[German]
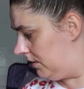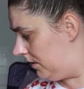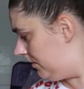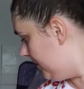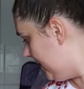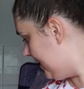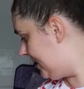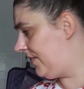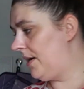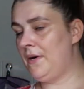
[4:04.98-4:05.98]
ähm,
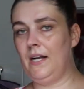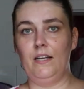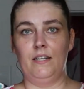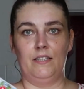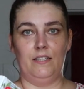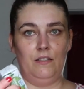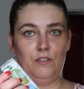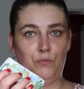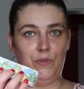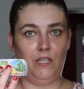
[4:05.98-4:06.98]
zweimal,
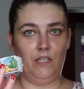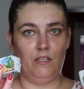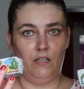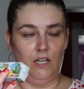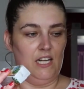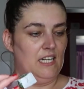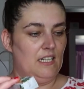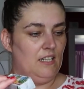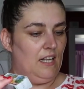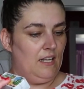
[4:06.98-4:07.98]
so mini.
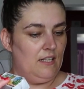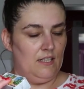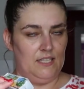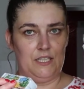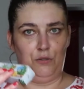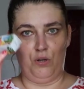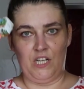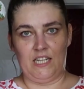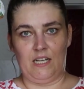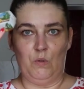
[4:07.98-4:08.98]
Es hat
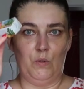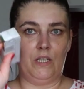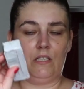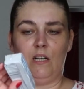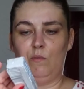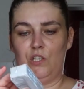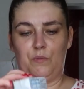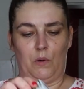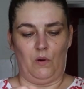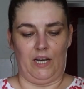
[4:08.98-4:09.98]
100 Gramm, 100 Gramm und
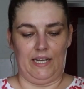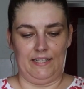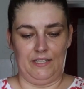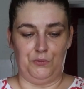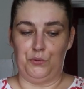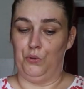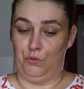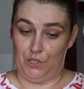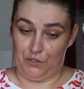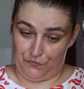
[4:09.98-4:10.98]
ich brauche eigentlich nur
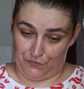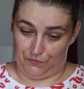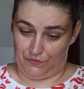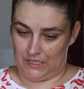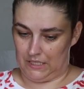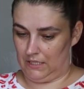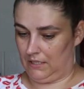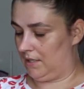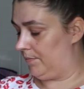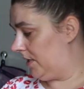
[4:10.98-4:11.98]
150
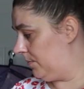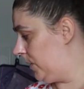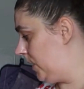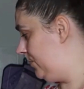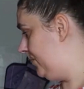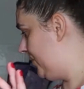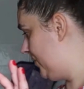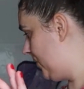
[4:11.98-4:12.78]
Gramm, aber